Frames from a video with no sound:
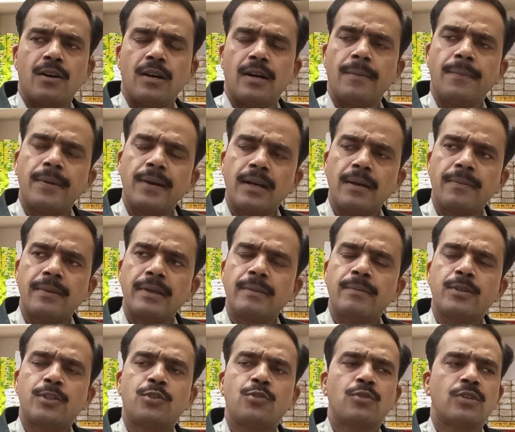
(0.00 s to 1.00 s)
अपना अपने
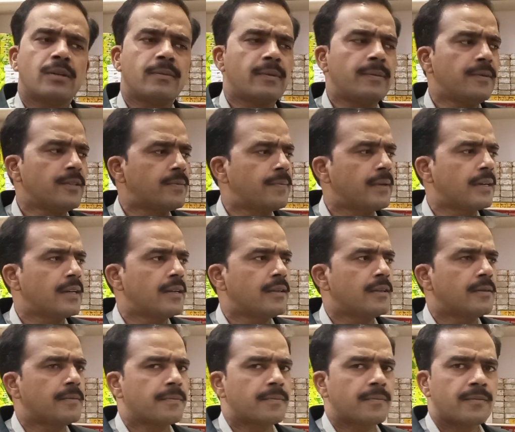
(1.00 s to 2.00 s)
बच्चों का भविष्य
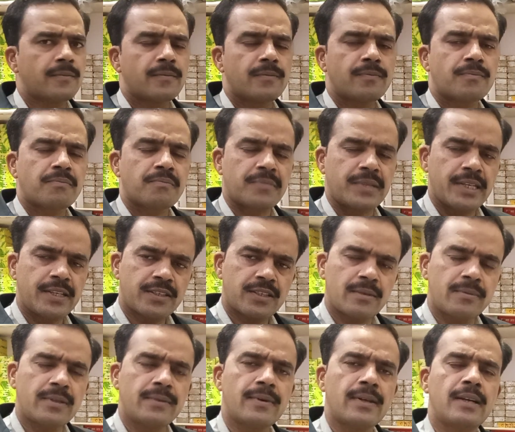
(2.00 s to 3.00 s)
बनाएं देश का
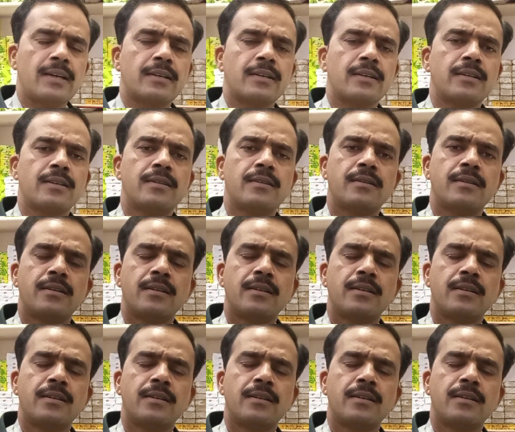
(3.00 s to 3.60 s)
भी भला करें